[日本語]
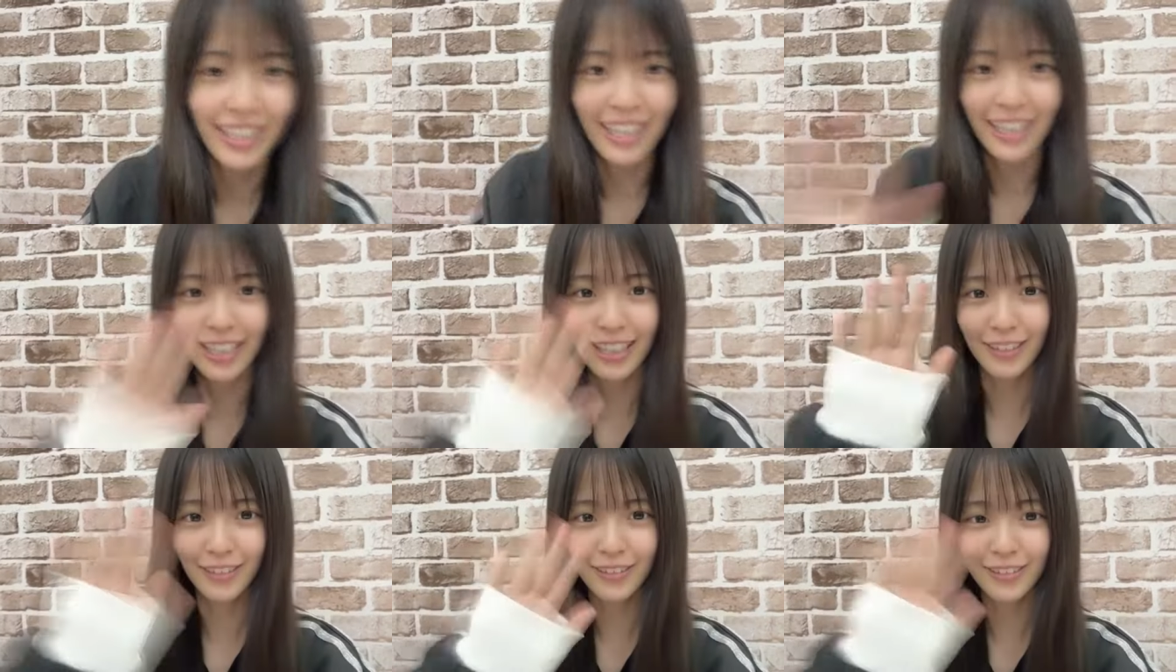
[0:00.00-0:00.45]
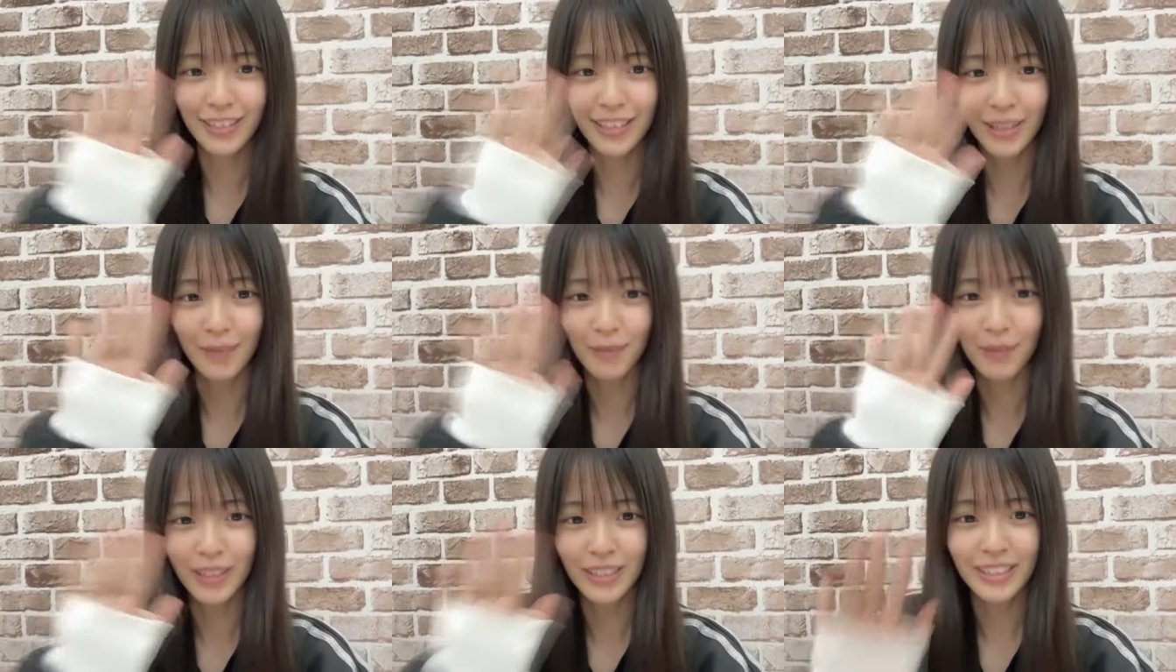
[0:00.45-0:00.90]
ありがとうござい
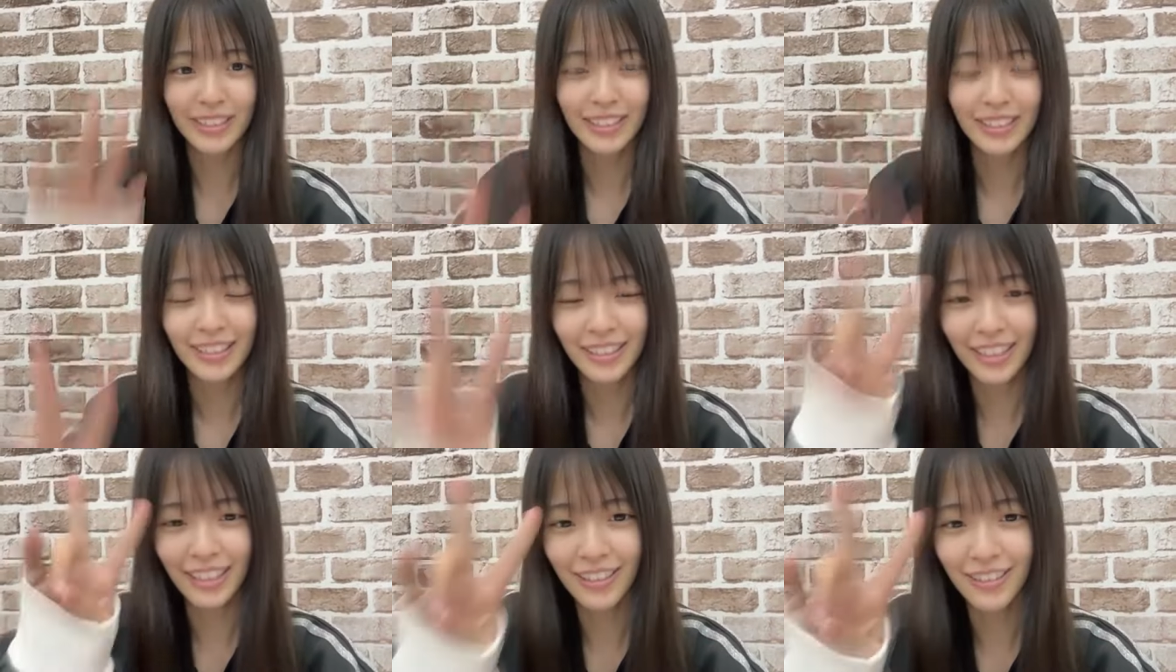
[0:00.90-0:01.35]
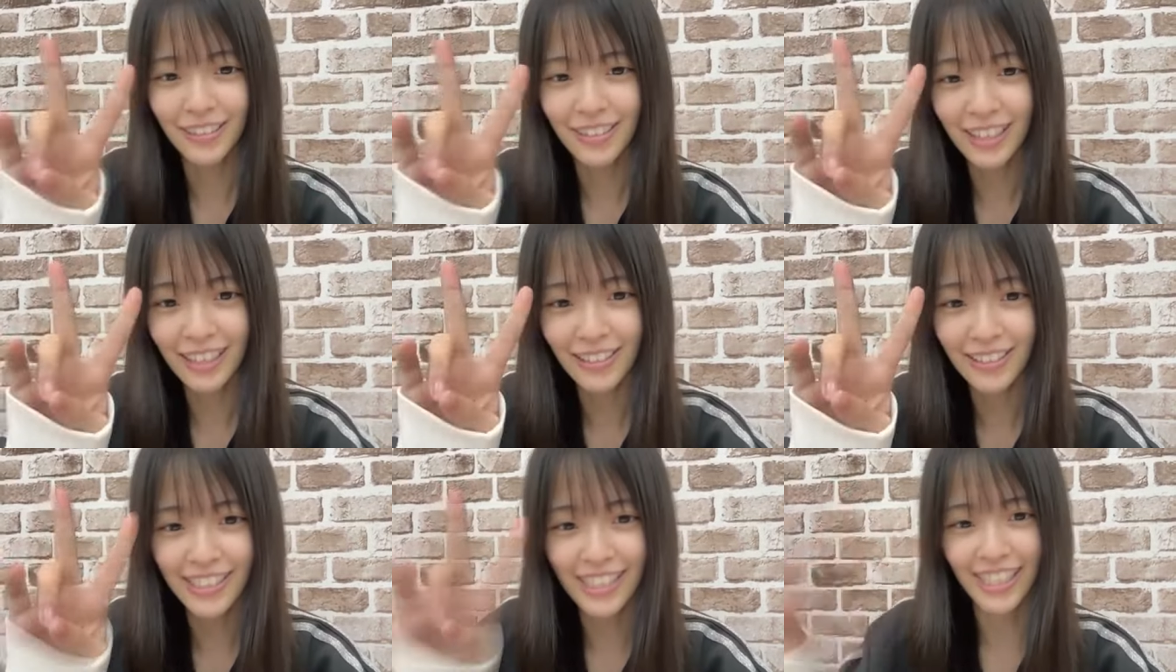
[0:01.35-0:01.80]
ます二位
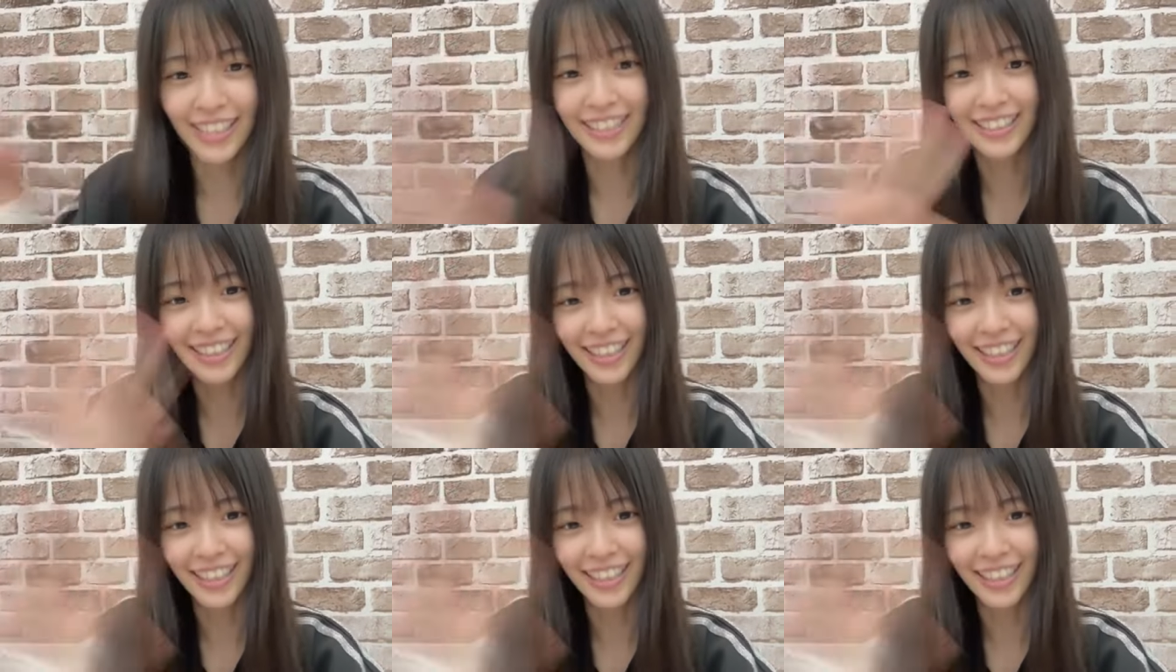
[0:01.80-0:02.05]
フレンドさん